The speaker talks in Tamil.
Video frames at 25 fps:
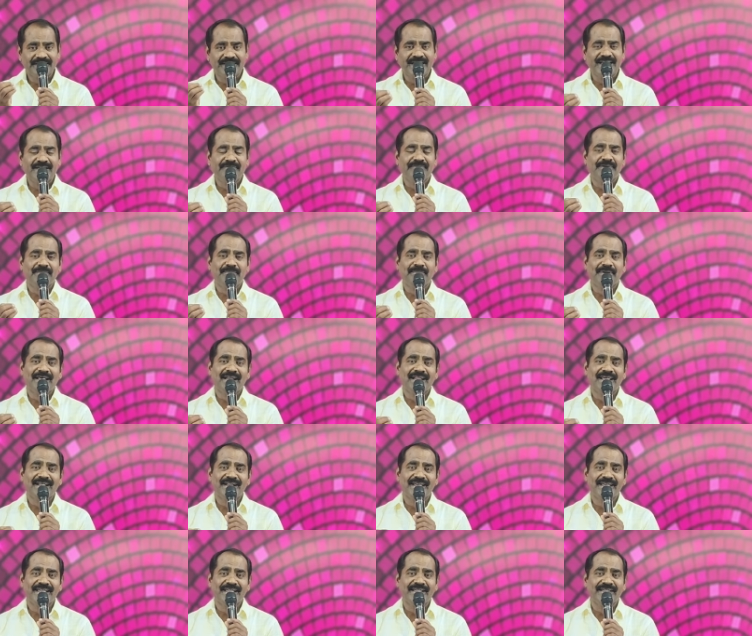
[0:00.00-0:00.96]
தேவ
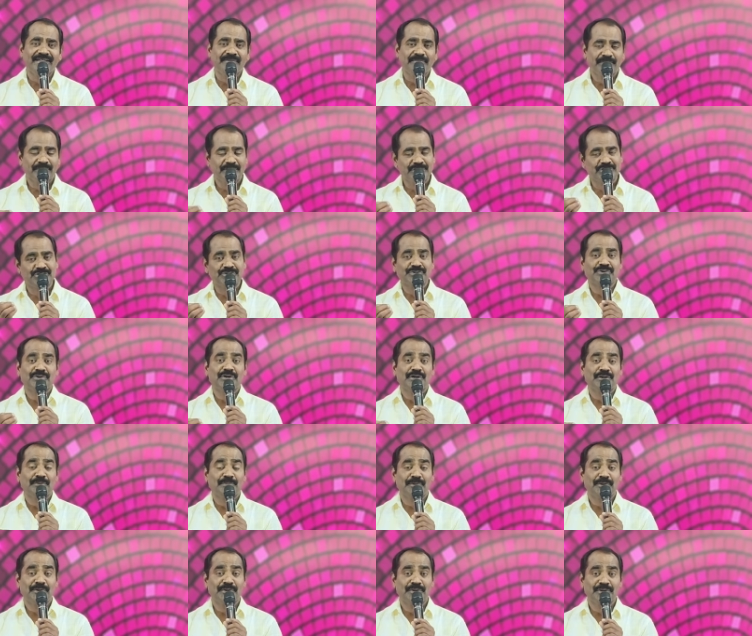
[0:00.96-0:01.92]
பலனை
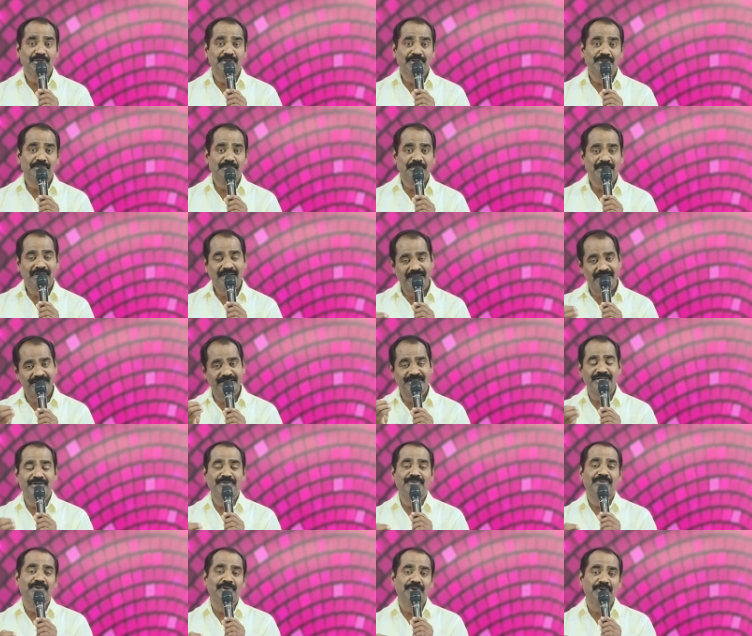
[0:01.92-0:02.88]
பெற்றுக்கொள்ள போகிறோம்
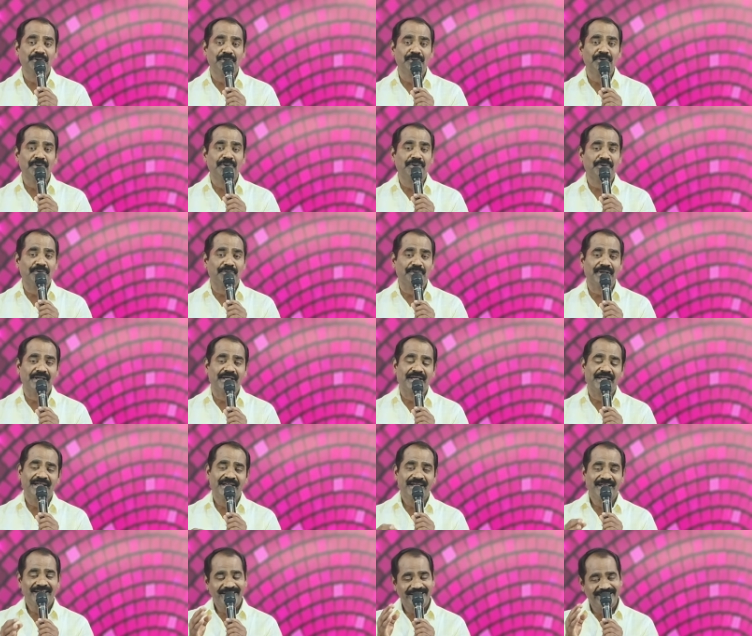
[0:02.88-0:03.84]
கர்த்தர் உங்களோடு கூட
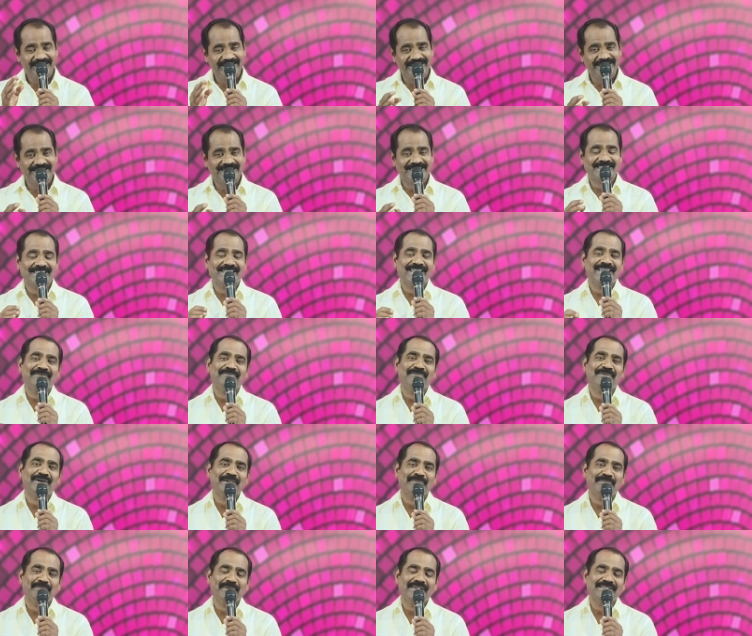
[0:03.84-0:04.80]

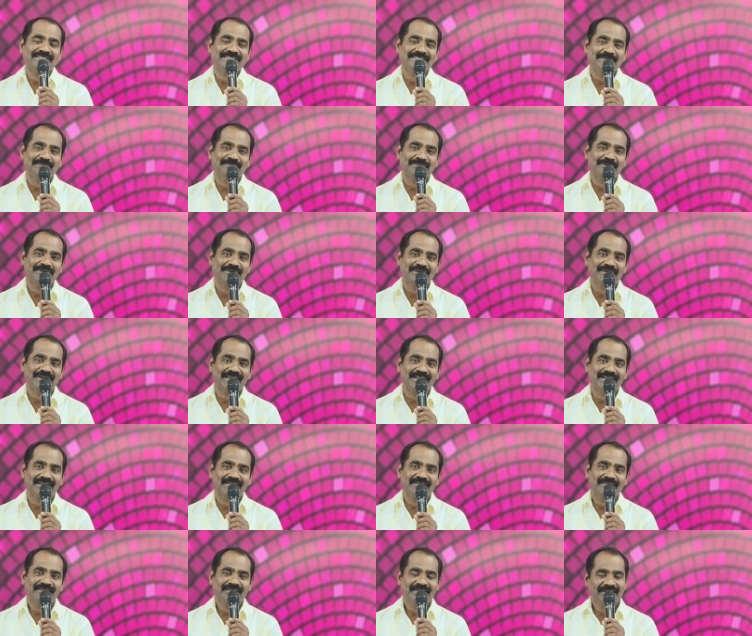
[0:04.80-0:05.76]
நிச்சயமாய் பேச
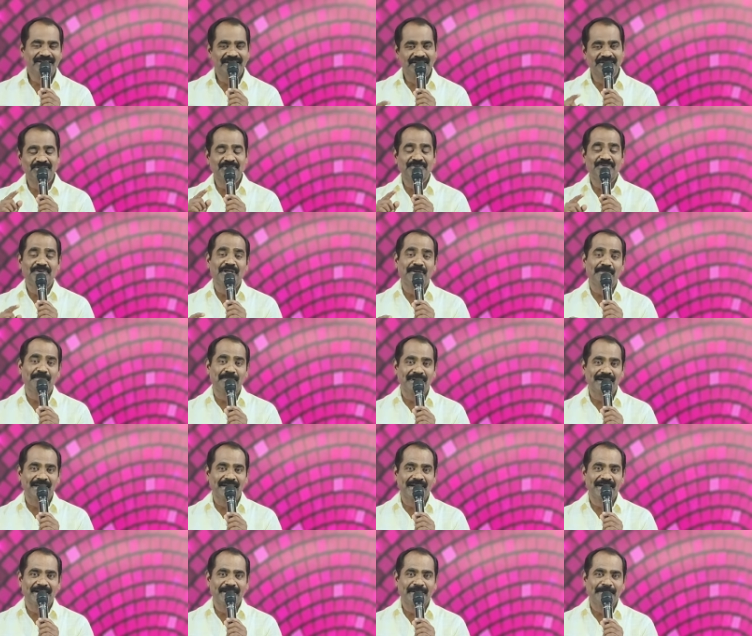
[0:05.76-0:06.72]
போகிறார் கர்த்தருடைய
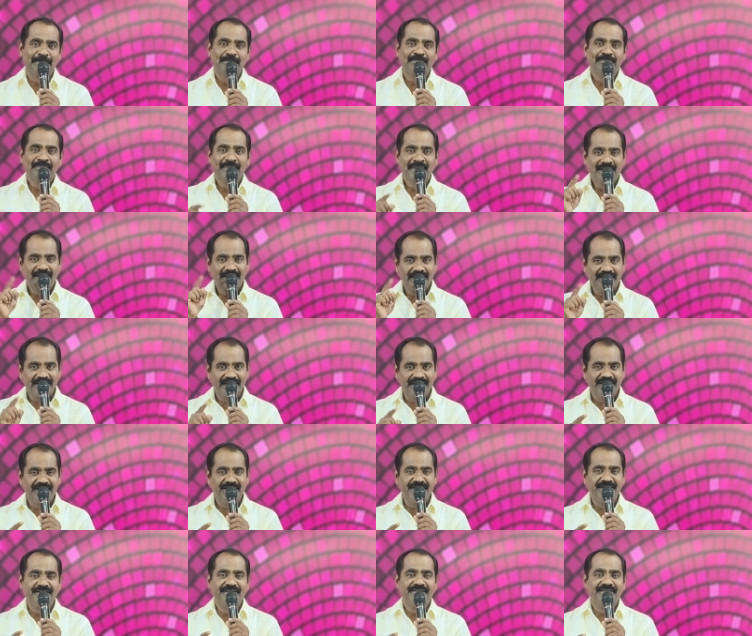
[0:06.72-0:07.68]
பிள்ளைகளை
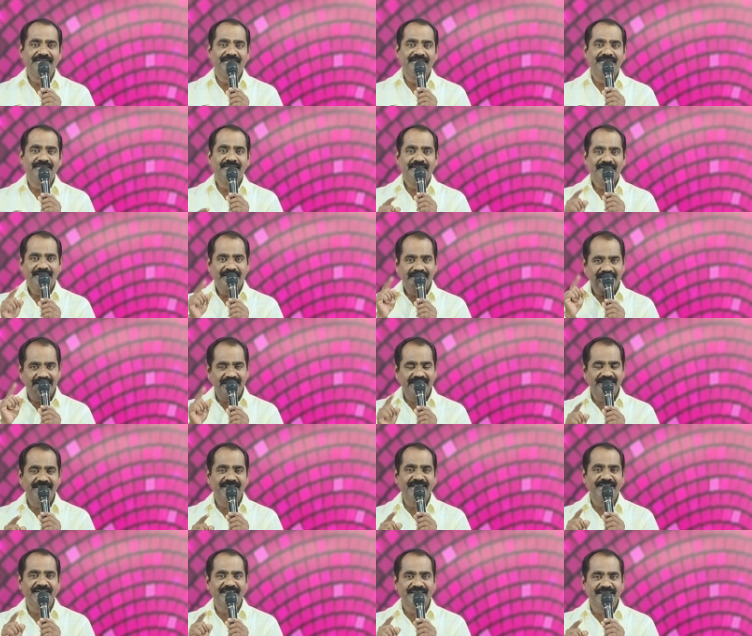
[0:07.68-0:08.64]
இன்று
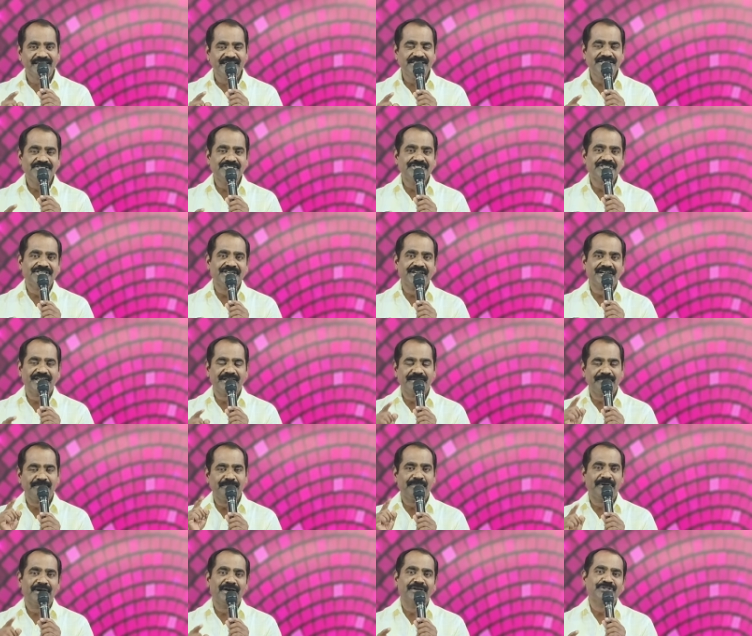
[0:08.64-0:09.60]
இந்த நிகழ்ச்சியை
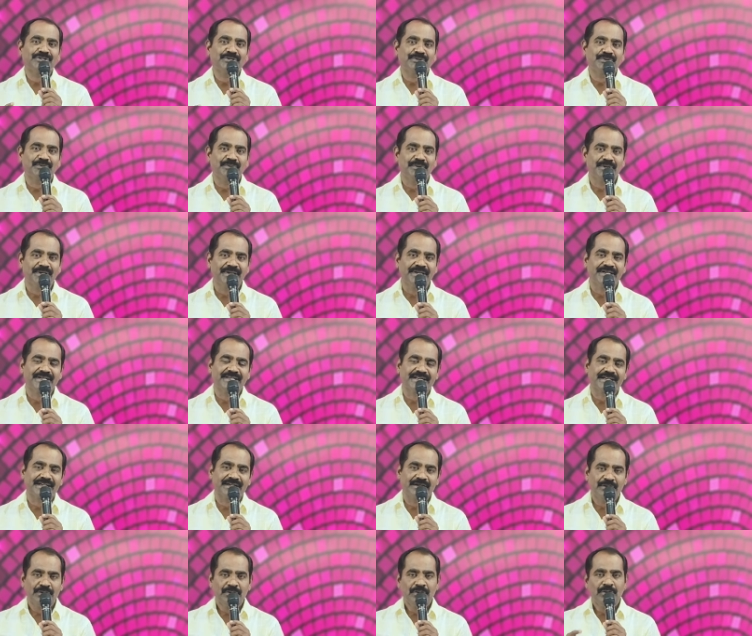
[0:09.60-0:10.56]
பார்த்து
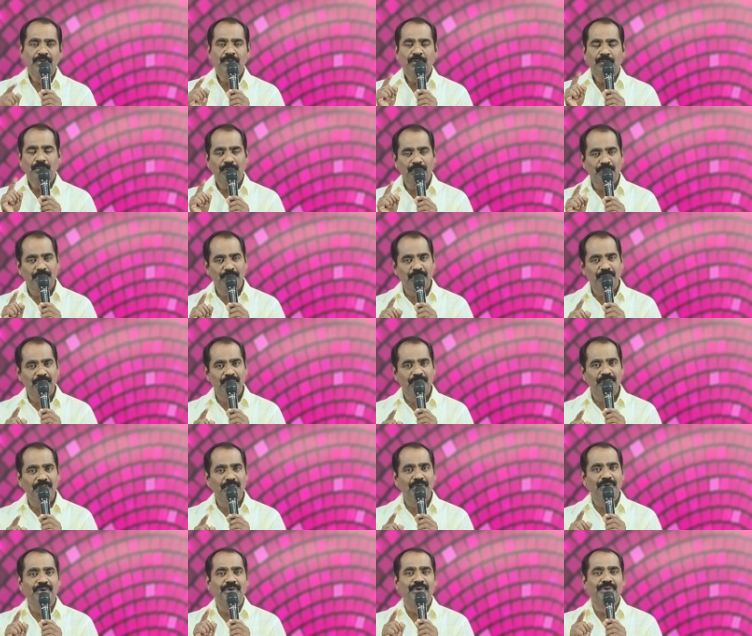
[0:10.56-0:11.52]
கொண்டிருக்கிற
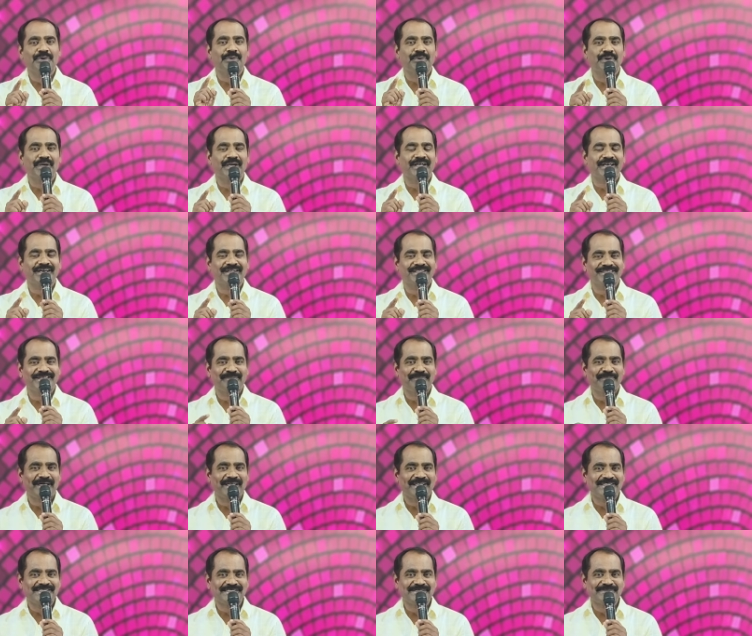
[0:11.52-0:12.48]
உங்களோடு கூட
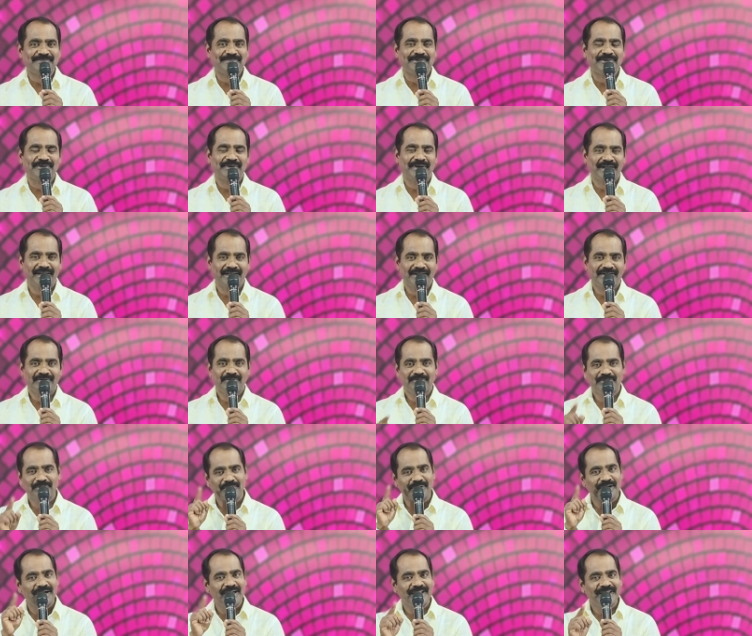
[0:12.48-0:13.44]
கர்த்தர் பேச போகிறார்
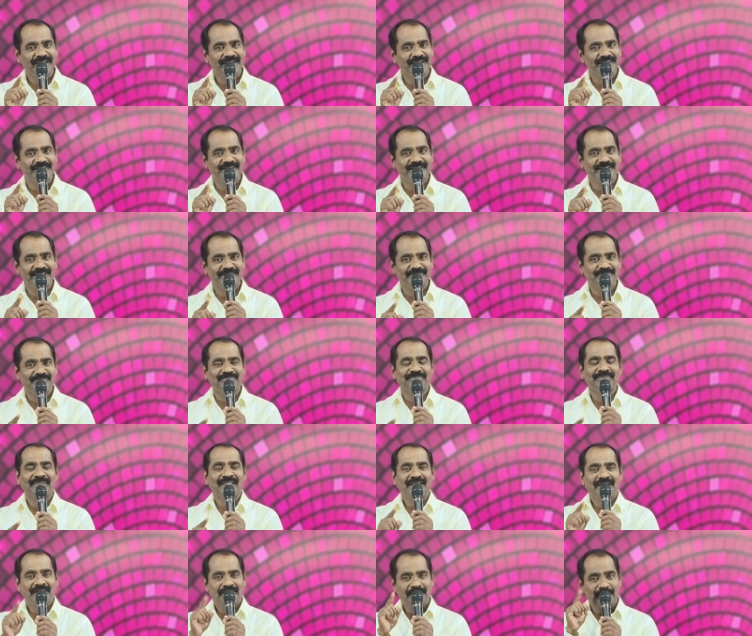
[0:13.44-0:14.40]
உங்கள் இருதயம்
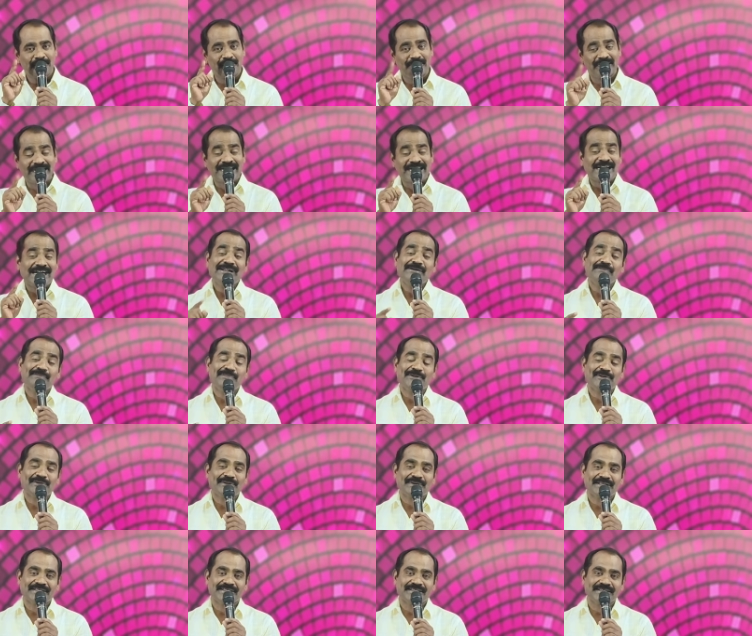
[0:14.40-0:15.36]
மகிழ
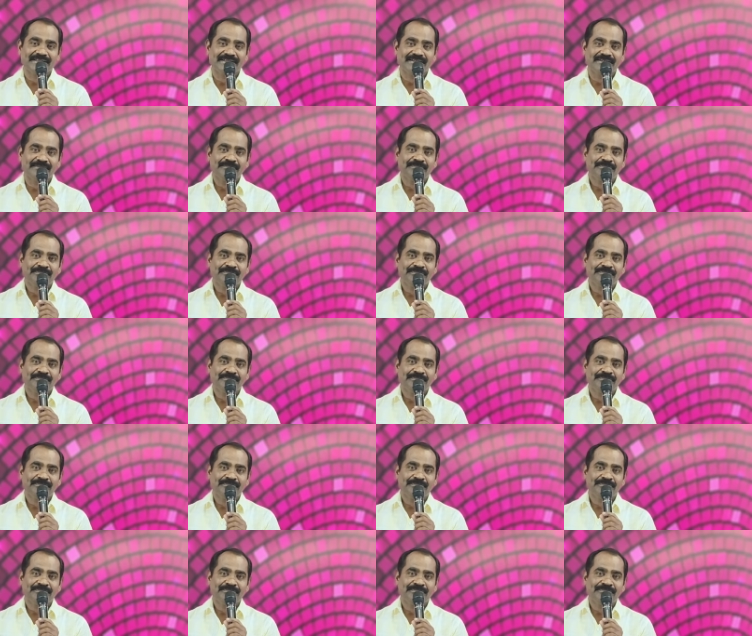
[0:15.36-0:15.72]
போகிறது